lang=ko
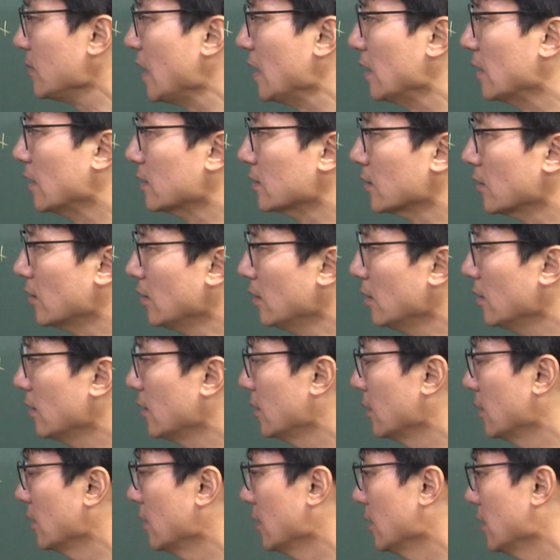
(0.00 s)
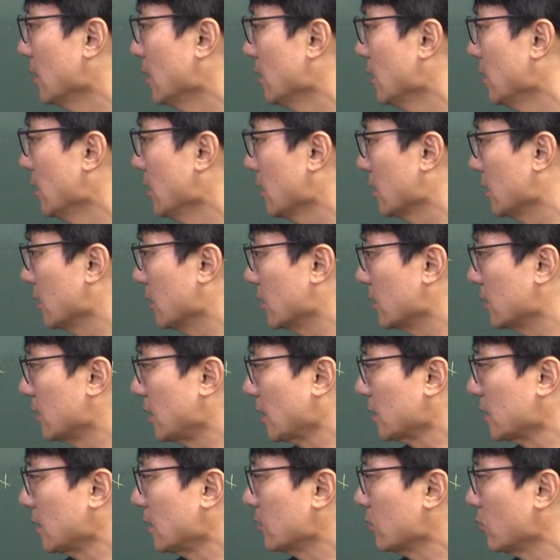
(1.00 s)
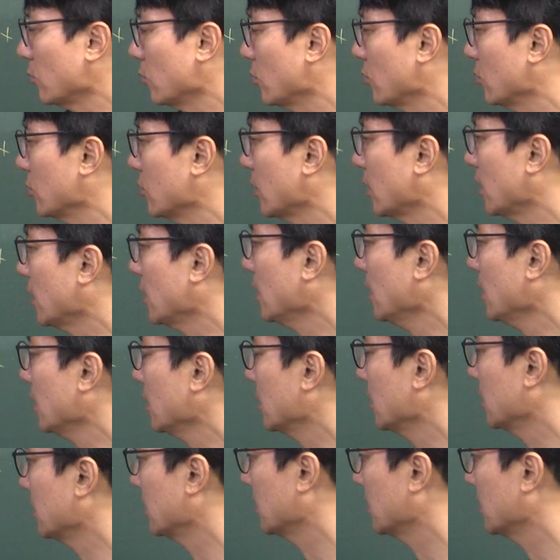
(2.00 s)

그래서 그거를 작살 쏘는 거다.